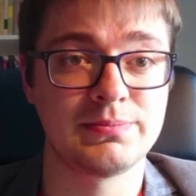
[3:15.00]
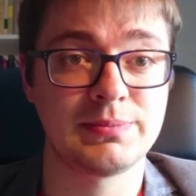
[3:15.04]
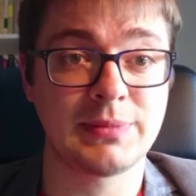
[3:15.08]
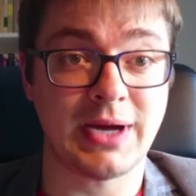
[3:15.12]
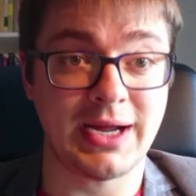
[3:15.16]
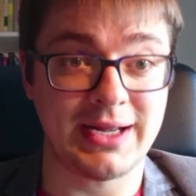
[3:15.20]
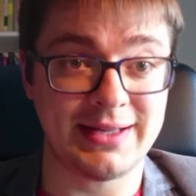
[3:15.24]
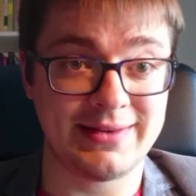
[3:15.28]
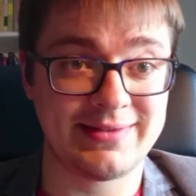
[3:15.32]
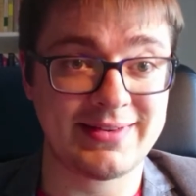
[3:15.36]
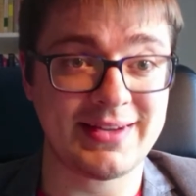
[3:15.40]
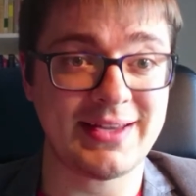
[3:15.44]

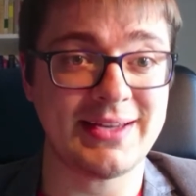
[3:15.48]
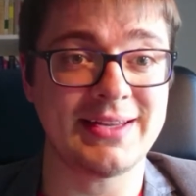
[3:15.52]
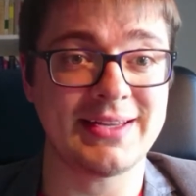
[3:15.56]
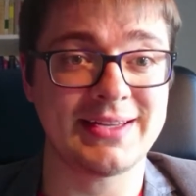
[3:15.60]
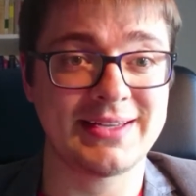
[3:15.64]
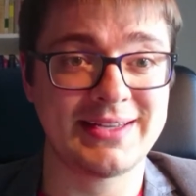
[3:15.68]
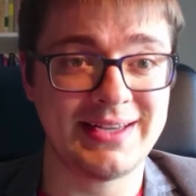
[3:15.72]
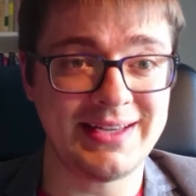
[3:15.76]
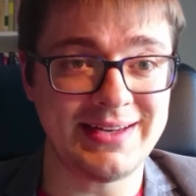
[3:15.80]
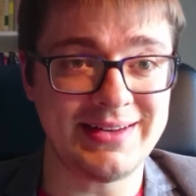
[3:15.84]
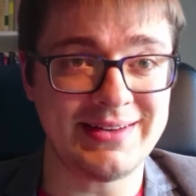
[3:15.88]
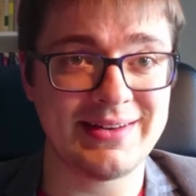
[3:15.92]
als seine
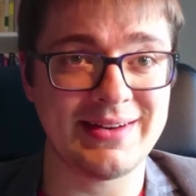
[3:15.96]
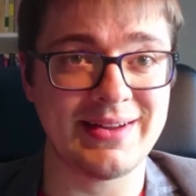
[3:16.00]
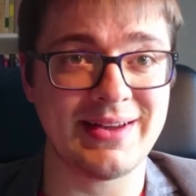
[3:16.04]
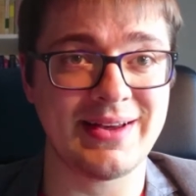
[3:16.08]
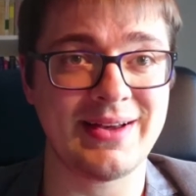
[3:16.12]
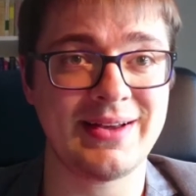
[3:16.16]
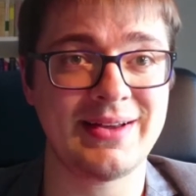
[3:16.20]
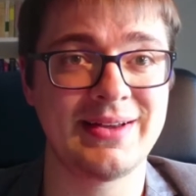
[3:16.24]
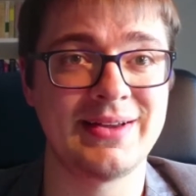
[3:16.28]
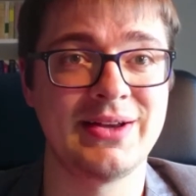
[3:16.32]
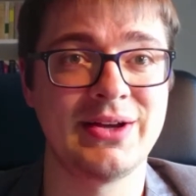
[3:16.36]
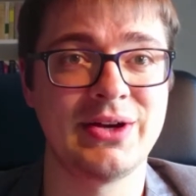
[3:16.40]

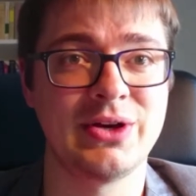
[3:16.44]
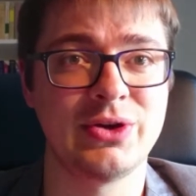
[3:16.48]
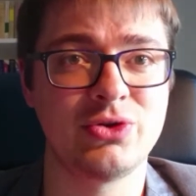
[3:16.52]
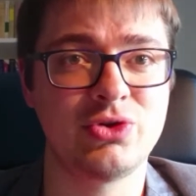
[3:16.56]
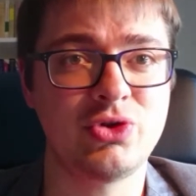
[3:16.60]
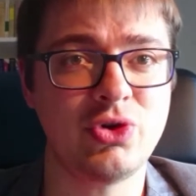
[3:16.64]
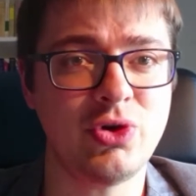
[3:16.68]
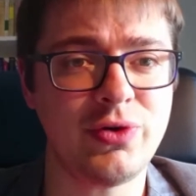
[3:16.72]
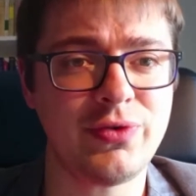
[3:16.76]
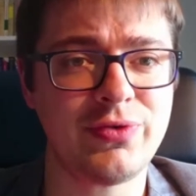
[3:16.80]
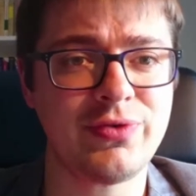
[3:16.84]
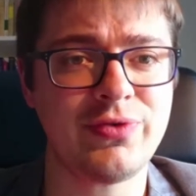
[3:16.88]
Kinder
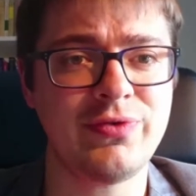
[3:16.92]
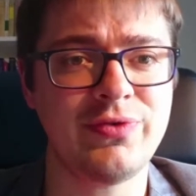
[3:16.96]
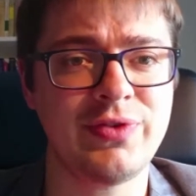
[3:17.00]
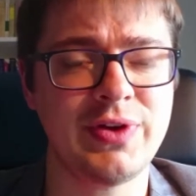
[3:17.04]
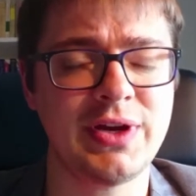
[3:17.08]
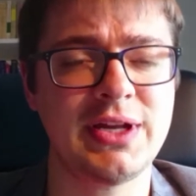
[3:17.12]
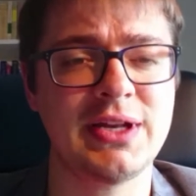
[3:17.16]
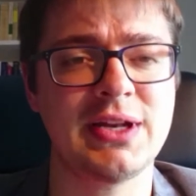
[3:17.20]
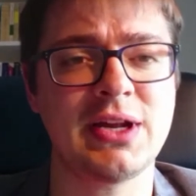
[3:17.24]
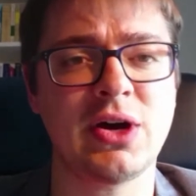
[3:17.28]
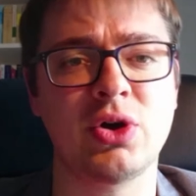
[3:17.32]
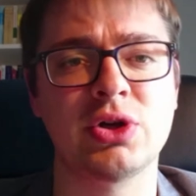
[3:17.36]
dürfen wir
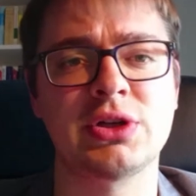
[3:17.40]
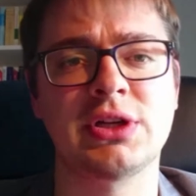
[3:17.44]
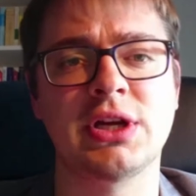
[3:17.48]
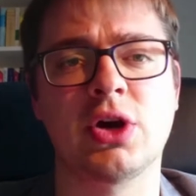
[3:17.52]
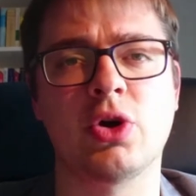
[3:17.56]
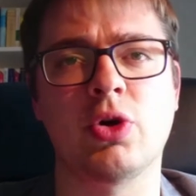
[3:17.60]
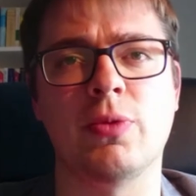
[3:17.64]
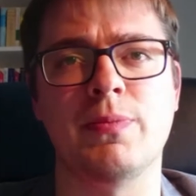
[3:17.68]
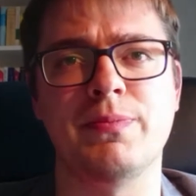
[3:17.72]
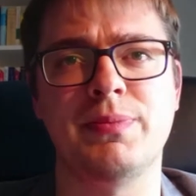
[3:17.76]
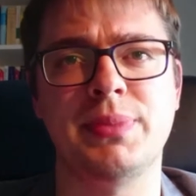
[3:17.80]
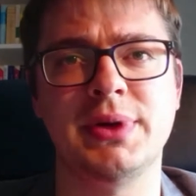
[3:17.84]
ihn auch
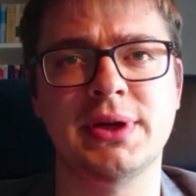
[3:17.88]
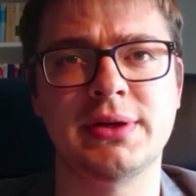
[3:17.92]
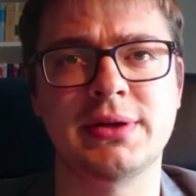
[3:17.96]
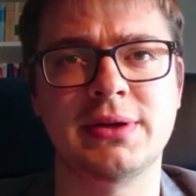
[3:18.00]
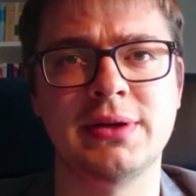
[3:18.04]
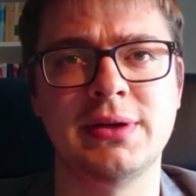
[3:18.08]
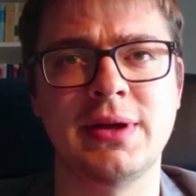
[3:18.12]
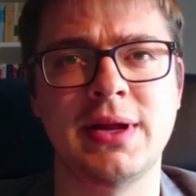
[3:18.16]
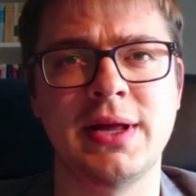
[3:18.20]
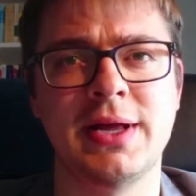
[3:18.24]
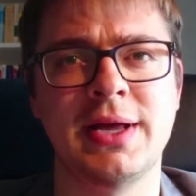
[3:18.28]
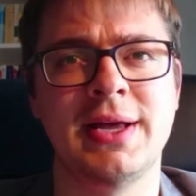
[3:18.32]
darum
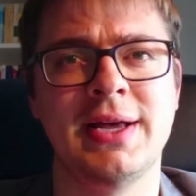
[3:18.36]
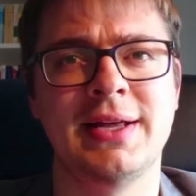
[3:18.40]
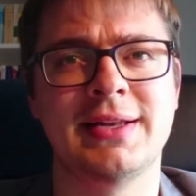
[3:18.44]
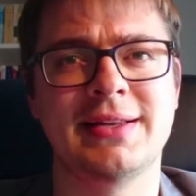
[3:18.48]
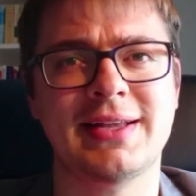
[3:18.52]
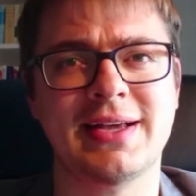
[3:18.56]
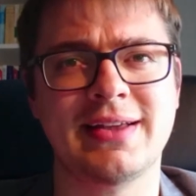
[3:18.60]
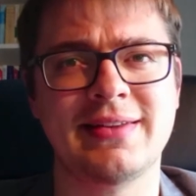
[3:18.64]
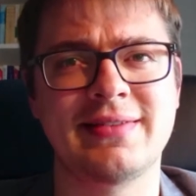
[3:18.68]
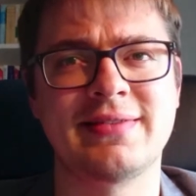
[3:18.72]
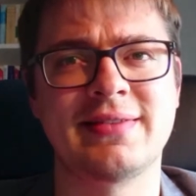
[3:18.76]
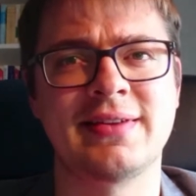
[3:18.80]
bitten,
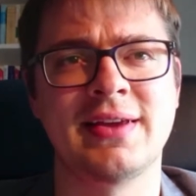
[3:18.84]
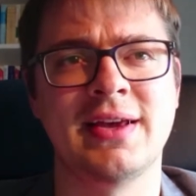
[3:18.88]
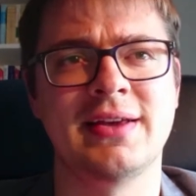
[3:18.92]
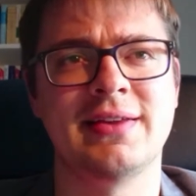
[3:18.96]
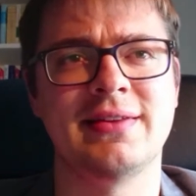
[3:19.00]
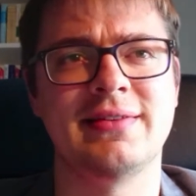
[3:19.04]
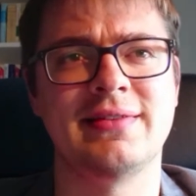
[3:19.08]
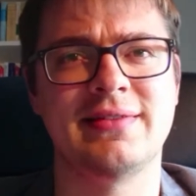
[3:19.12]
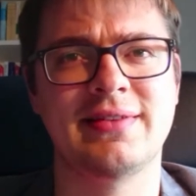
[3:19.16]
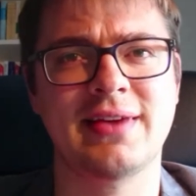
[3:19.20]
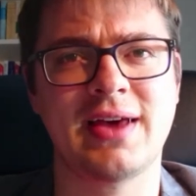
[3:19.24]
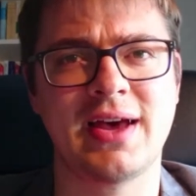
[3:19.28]
dass
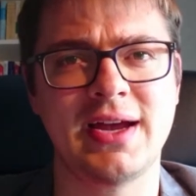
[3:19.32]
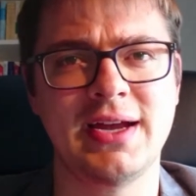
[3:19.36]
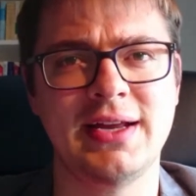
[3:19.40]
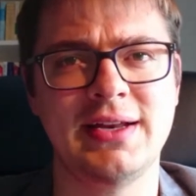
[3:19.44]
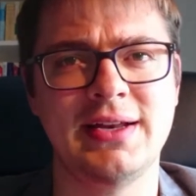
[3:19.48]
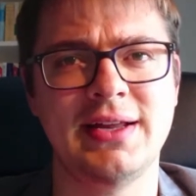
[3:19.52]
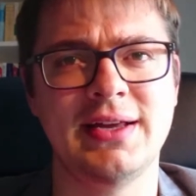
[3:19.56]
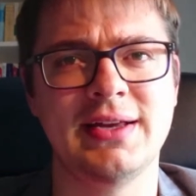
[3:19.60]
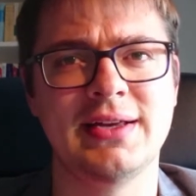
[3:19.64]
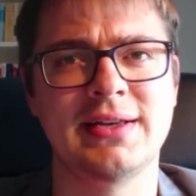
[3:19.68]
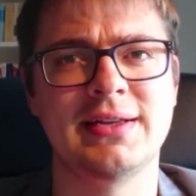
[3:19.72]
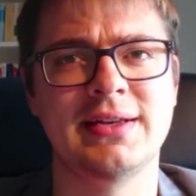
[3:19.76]

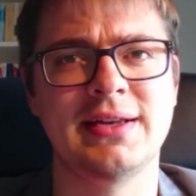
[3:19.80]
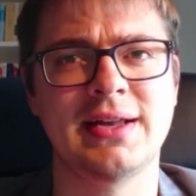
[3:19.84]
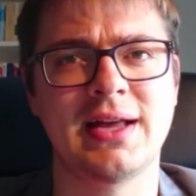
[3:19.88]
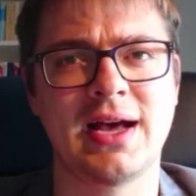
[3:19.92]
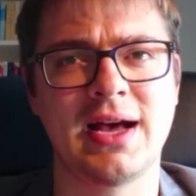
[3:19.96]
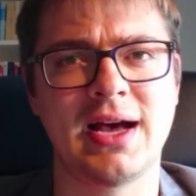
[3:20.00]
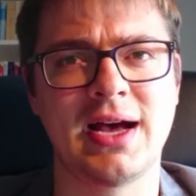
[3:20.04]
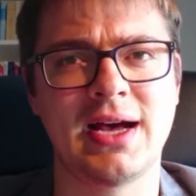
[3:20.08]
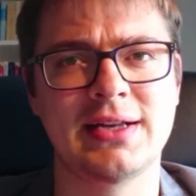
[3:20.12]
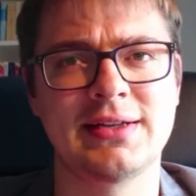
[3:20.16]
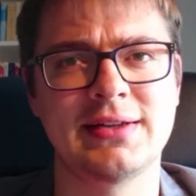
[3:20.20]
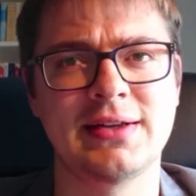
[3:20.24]
seine
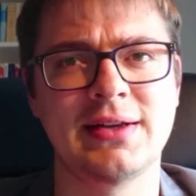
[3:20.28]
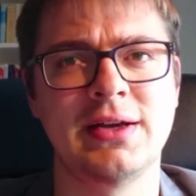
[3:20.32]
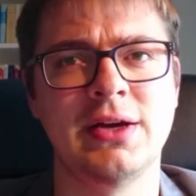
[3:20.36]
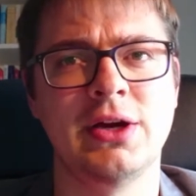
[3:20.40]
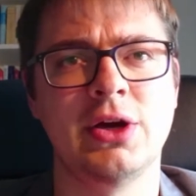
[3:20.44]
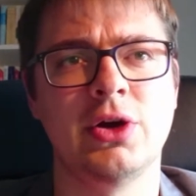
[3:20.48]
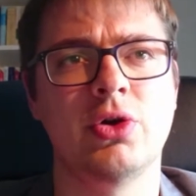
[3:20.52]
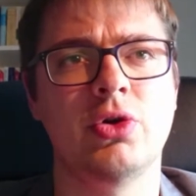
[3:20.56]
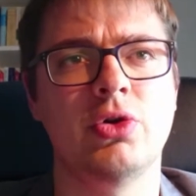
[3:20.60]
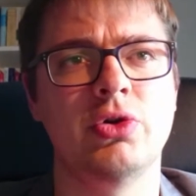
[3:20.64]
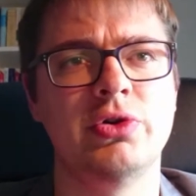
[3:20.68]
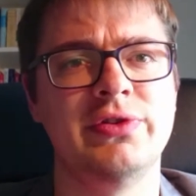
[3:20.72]
Gnade
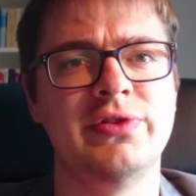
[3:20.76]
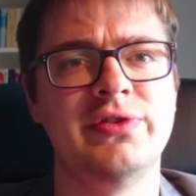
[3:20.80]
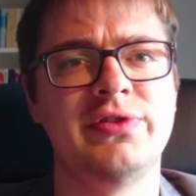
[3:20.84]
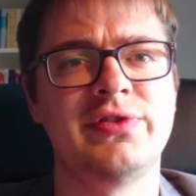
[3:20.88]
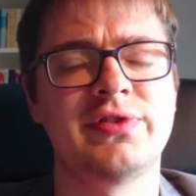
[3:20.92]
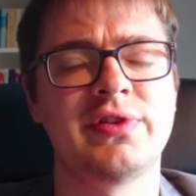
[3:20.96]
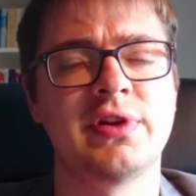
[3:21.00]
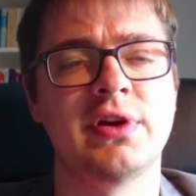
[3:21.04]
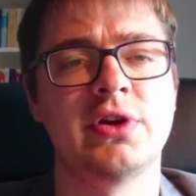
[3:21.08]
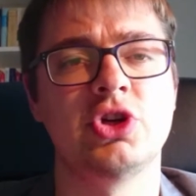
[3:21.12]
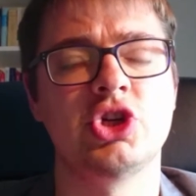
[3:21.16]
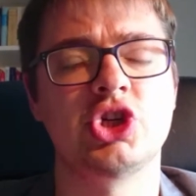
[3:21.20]

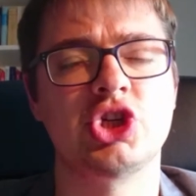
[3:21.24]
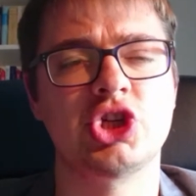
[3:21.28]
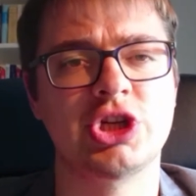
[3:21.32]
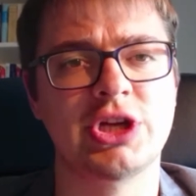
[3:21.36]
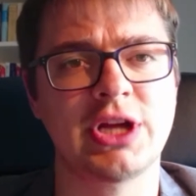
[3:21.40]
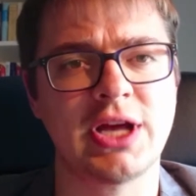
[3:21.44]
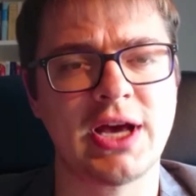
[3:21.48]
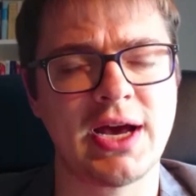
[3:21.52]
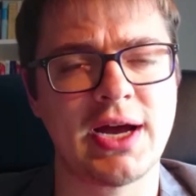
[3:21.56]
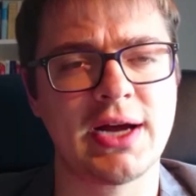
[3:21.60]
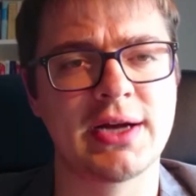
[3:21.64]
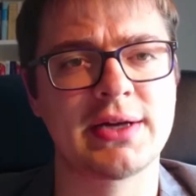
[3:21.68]
uns
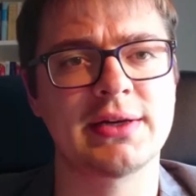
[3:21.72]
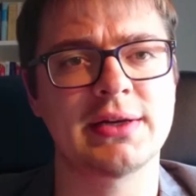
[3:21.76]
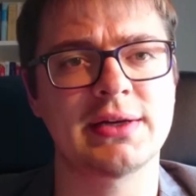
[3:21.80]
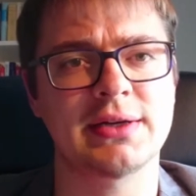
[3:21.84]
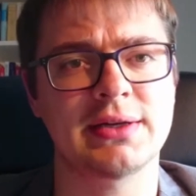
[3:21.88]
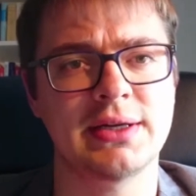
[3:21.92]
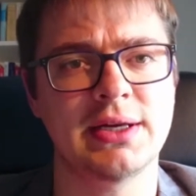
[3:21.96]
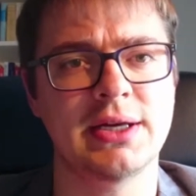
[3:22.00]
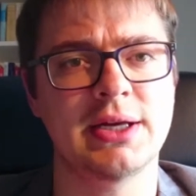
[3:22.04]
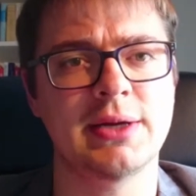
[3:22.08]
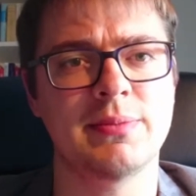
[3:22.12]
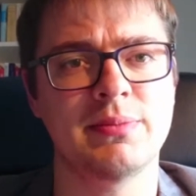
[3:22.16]
Stärke
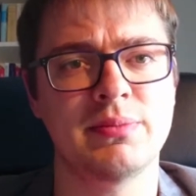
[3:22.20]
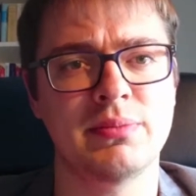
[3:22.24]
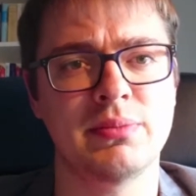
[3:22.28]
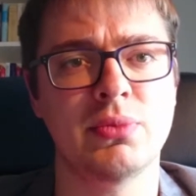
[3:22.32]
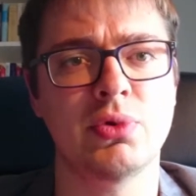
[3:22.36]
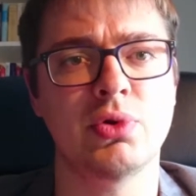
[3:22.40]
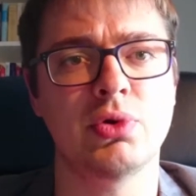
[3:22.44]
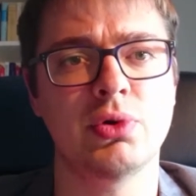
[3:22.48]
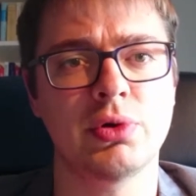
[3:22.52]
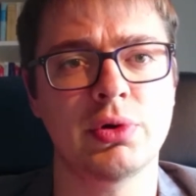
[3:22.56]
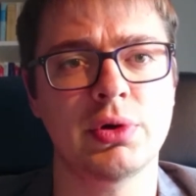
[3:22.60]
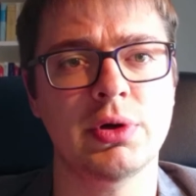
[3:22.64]
geben
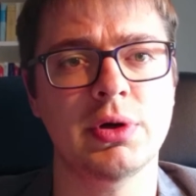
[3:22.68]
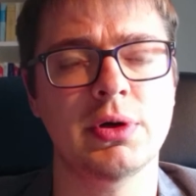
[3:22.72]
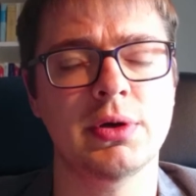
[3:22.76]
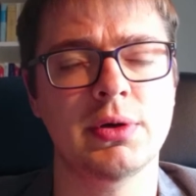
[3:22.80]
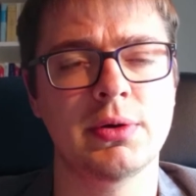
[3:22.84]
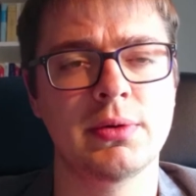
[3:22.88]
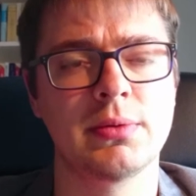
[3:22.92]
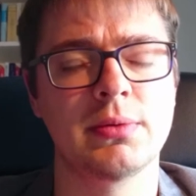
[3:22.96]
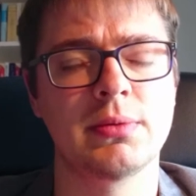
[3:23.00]
möge.